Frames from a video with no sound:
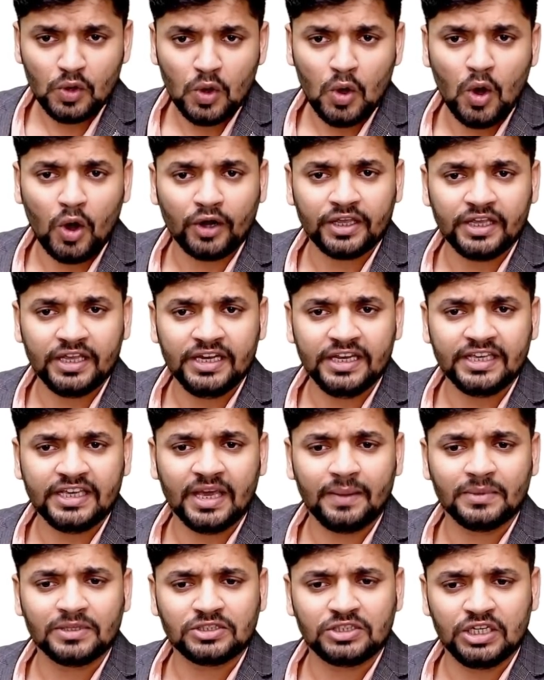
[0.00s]
ऑर्गेनिक
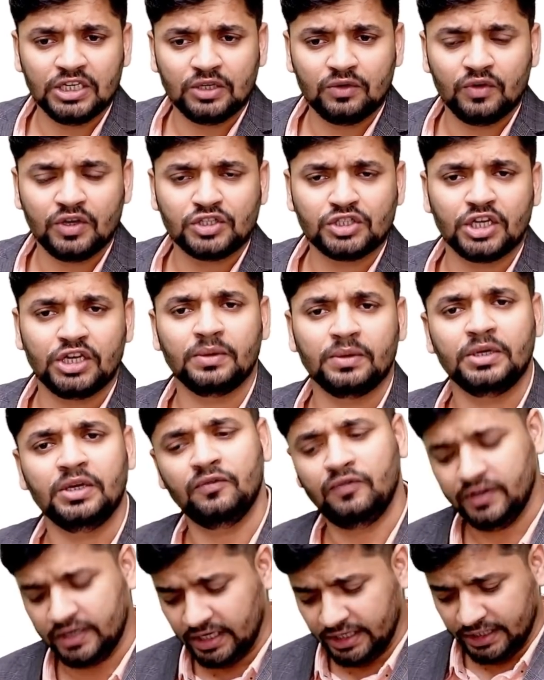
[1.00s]
केमिस्ट्री इक्वेशन
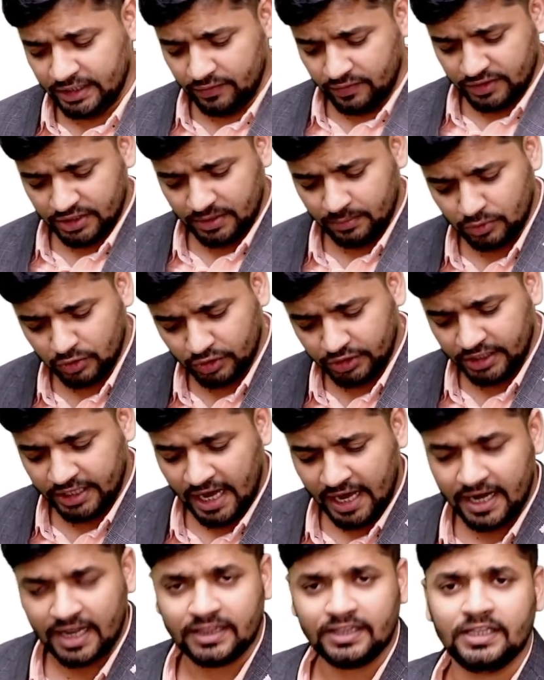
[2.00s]
डिफिकल्ट इक्वेशन मुझको
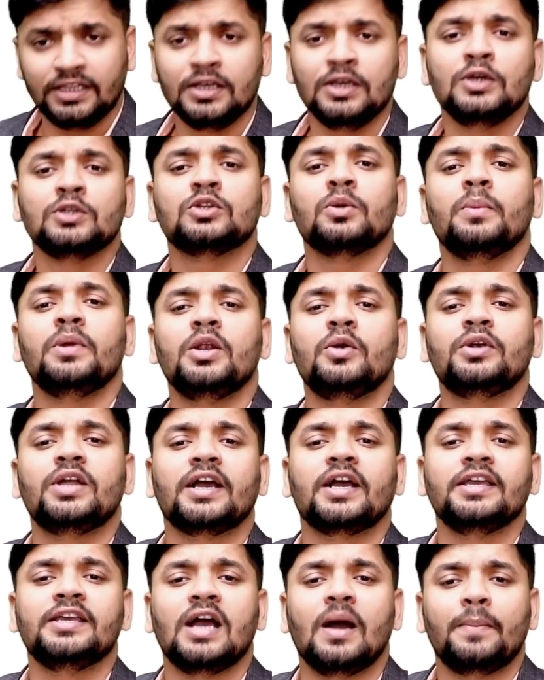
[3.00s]
दिखाना थी तो मैंने उठा
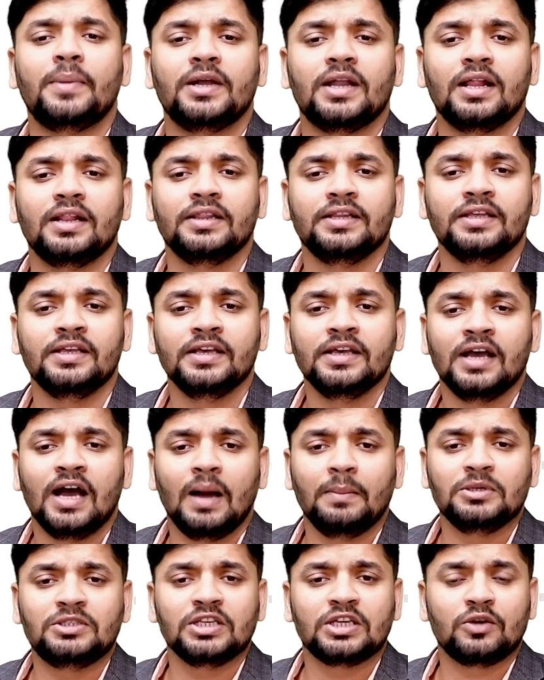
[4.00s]
के यहाँ पर डाल दी
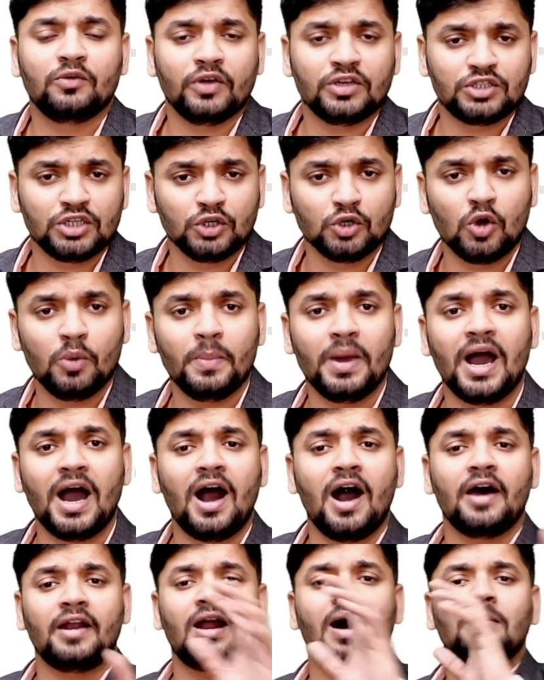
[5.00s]
अब इस इक्वेशन को मैं
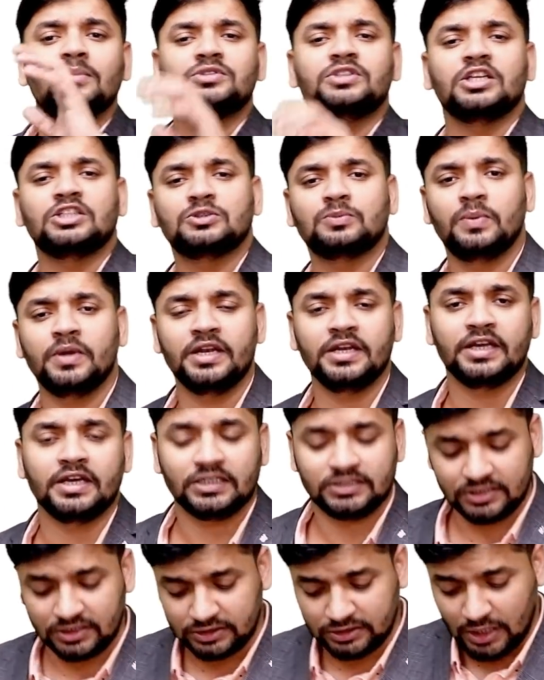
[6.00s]
आराम से एक्सप्लेन कर
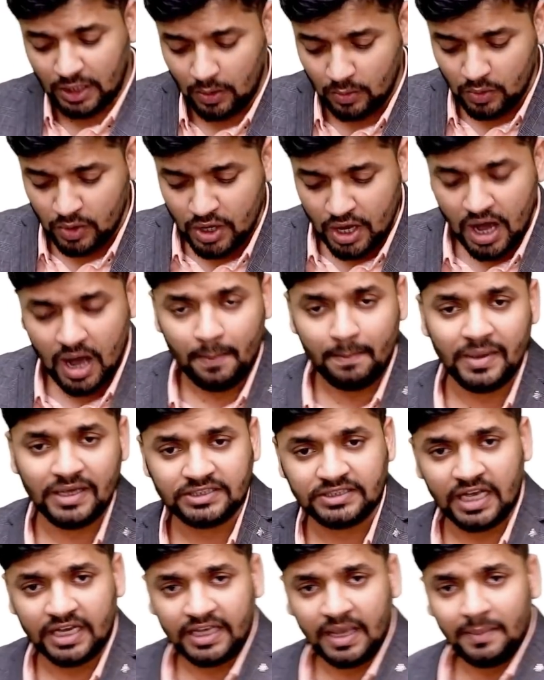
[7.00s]
सकता हूँ अब मैं
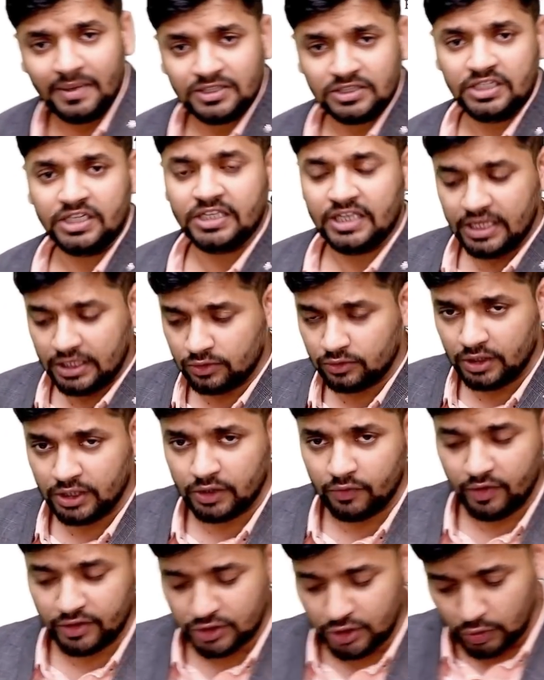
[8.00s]
इस केमिस्ट्री की
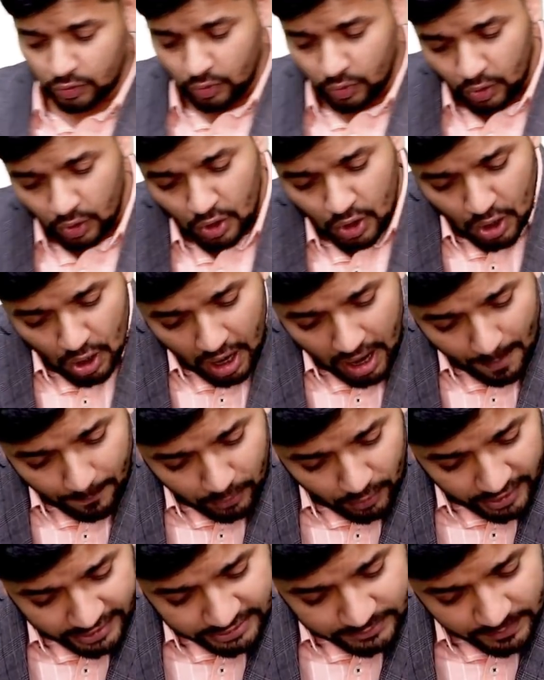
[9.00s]
इक्वेशन को
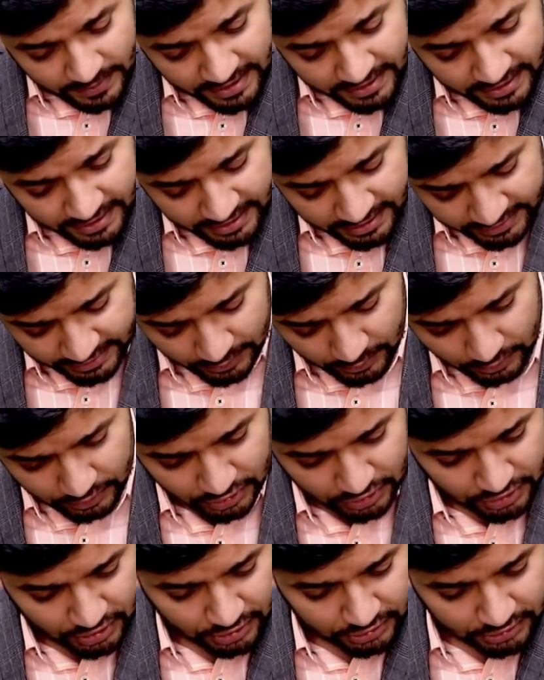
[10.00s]
आपको एक्सप्लेन करने की
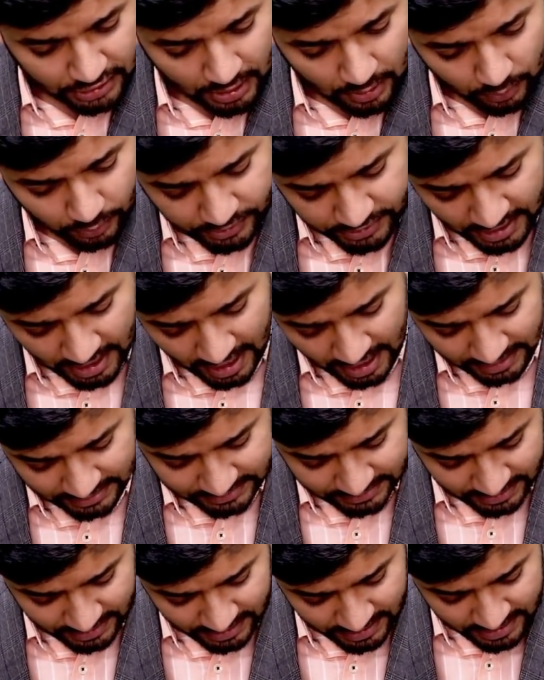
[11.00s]
कोशिश करता हूँ यहाँ
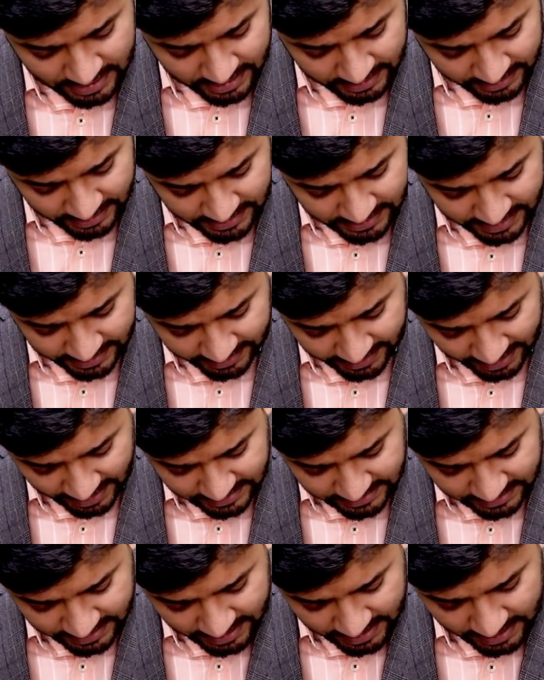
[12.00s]
से कि ये
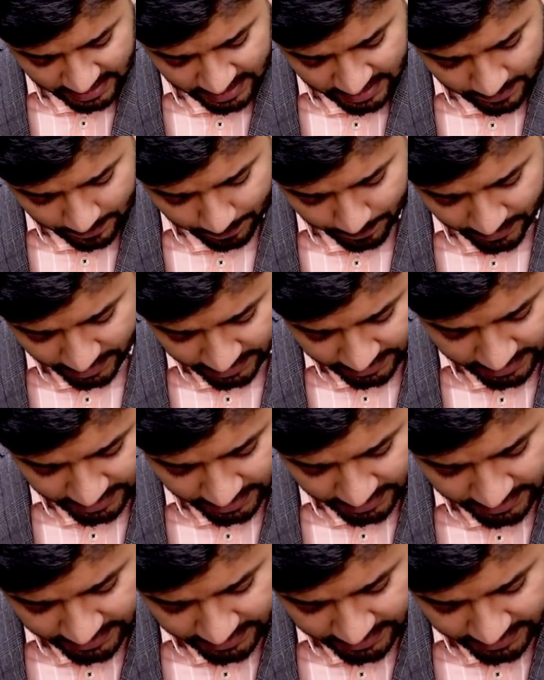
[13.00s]
कैसे बनकर